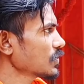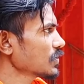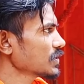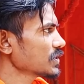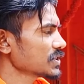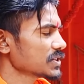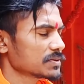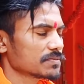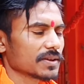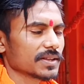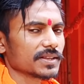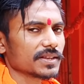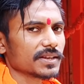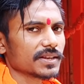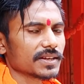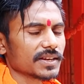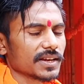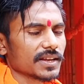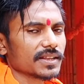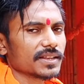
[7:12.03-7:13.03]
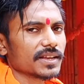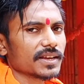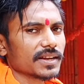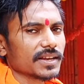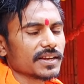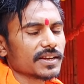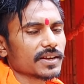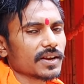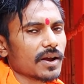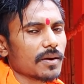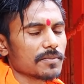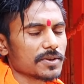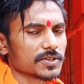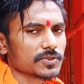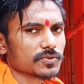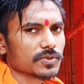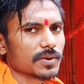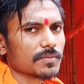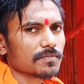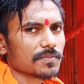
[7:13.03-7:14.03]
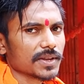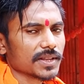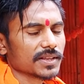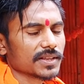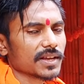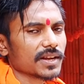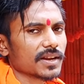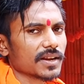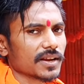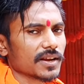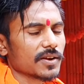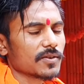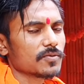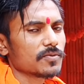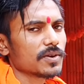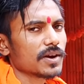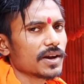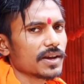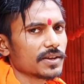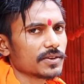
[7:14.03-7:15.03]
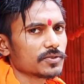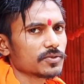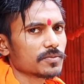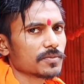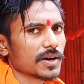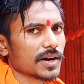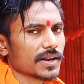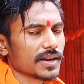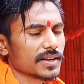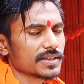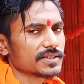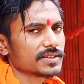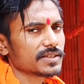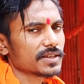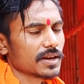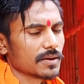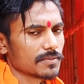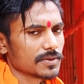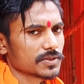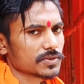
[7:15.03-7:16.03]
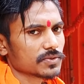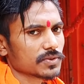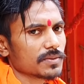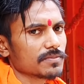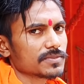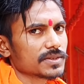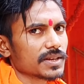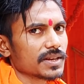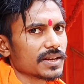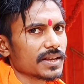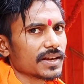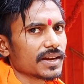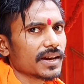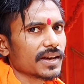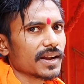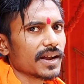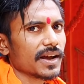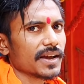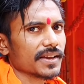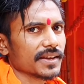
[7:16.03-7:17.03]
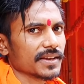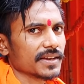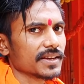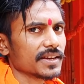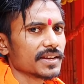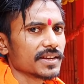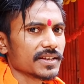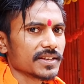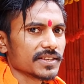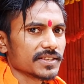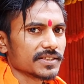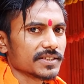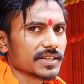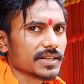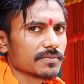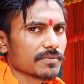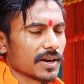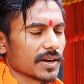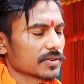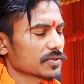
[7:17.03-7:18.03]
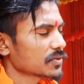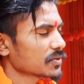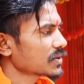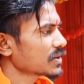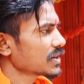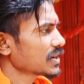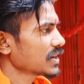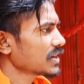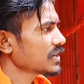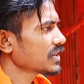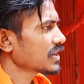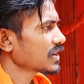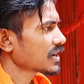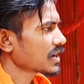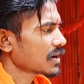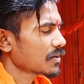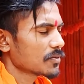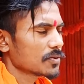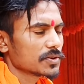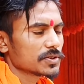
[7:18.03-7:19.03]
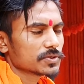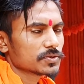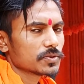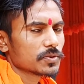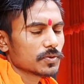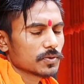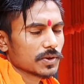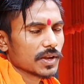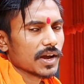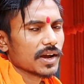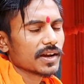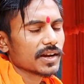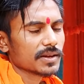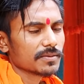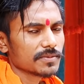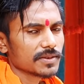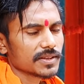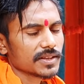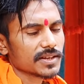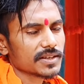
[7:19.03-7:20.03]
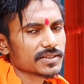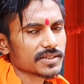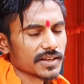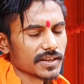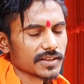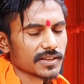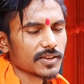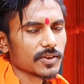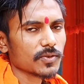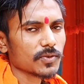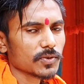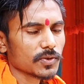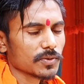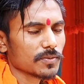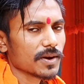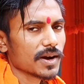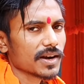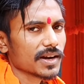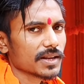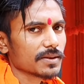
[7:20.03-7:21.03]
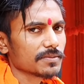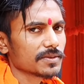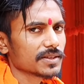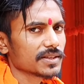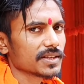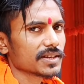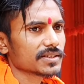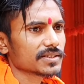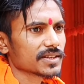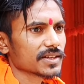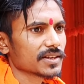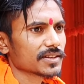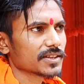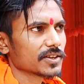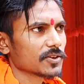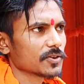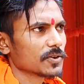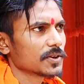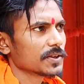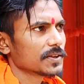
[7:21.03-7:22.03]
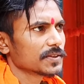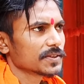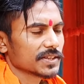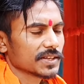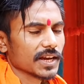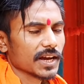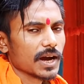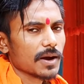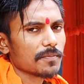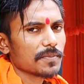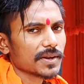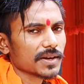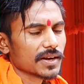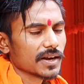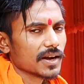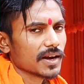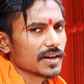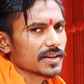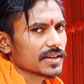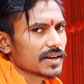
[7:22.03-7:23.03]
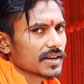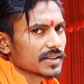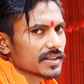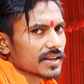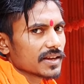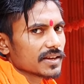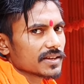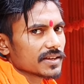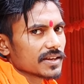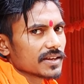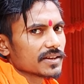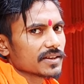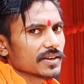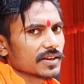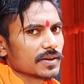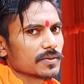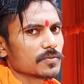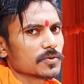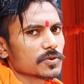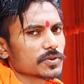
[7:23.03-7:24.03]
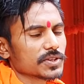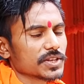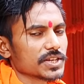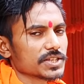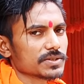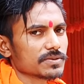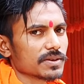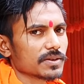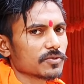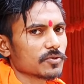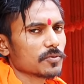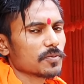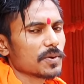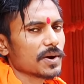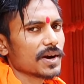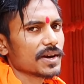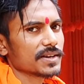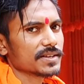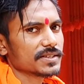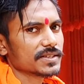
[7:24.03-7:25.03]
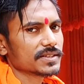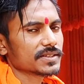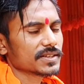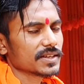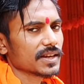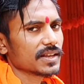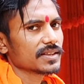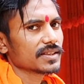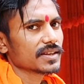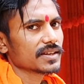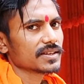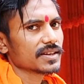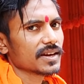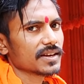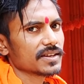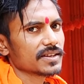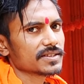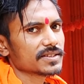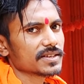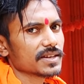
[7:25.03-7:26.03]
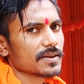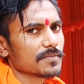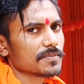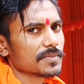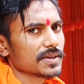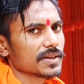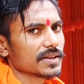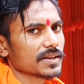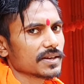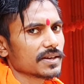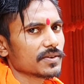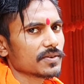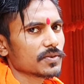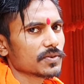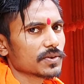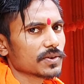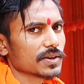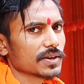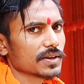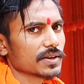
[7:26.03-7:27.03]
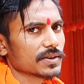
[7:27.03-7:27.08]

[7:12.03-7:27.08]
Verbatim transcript: और इस मंदिर के अंदर एक रामेश्वरम पत्थर रखा हुआ है जो महाराज जी रामेश्वरम से लेकर आए हैं जिन भक्तों ने नहीं देखा वो इसको उठाकर भी देख सकते हो डुबा भी देख सकते हो यहाँ पर कहा जाता है कि एक ऋण मुक्तेश्वर गुफा है जिसके अंदर जाने से अपने ऋण और